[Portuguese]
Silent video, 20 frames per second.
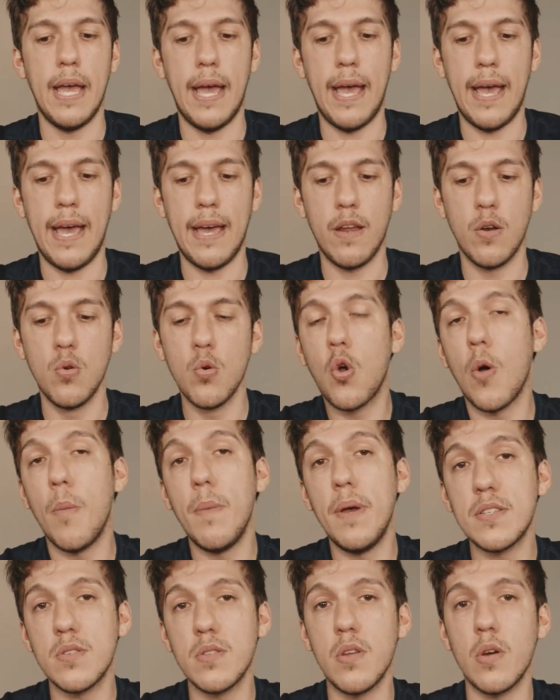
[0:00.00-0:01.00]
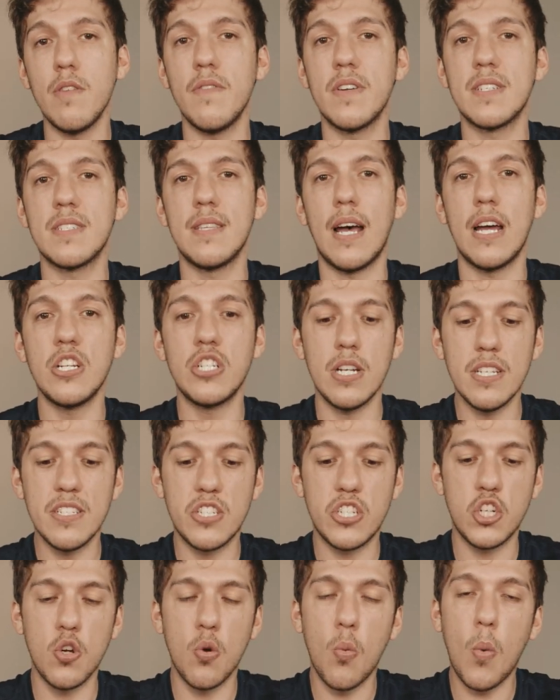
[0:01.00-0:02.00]
É, no começo da universidade eles
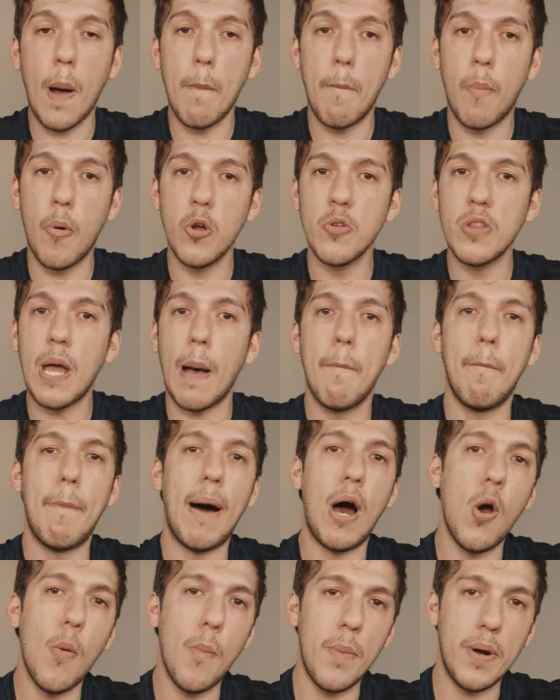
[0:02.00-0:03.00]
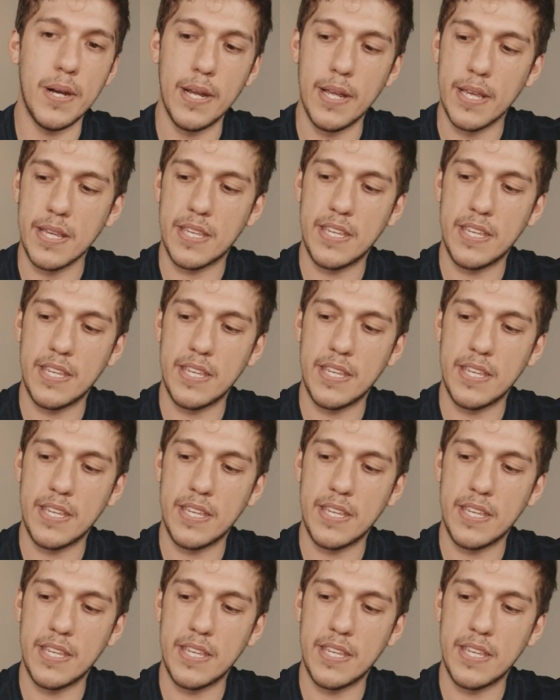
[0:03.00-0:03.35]
tinham o apoio da Palmer,